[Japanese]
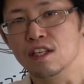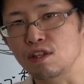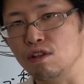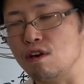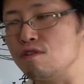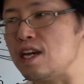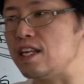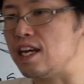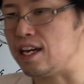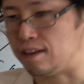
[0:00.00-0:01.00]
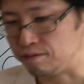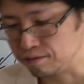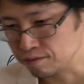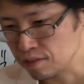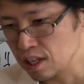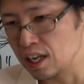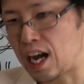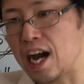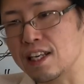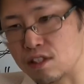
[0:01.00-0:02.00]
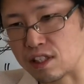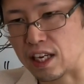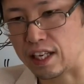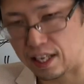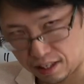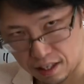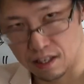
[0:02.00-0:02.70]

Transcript: その上で返すしかない。